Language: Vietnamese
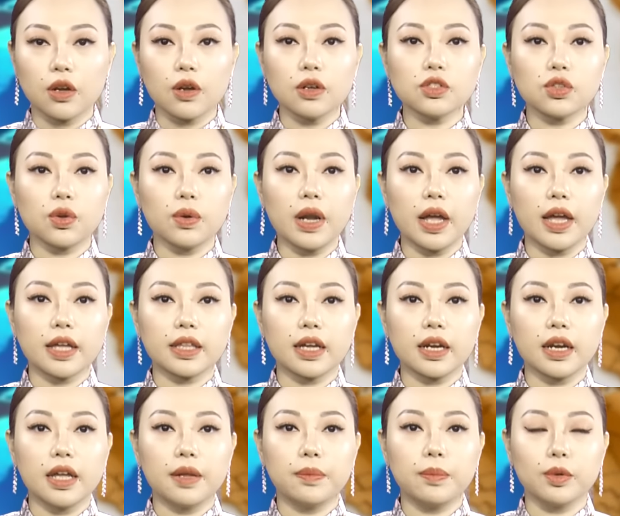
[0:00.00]
Con số này
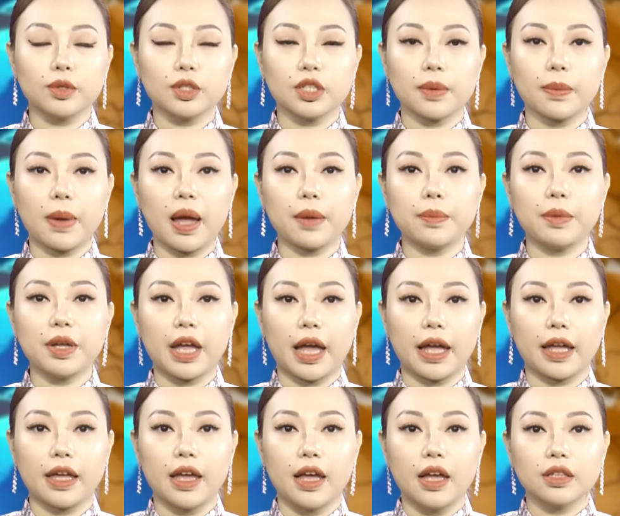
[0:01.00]
tăng lên 120
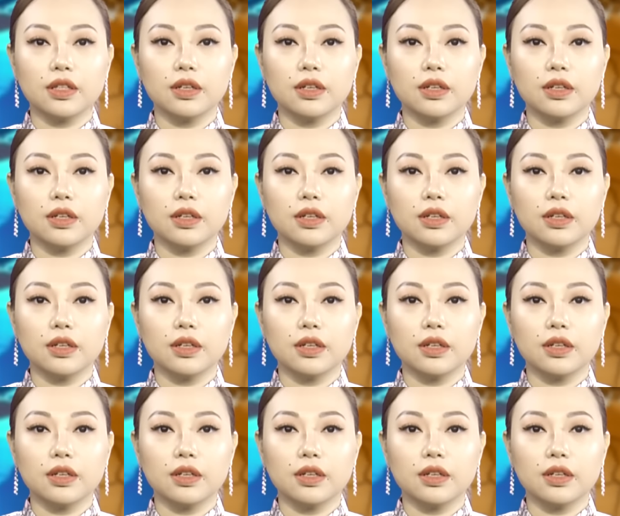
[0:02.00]
ngày,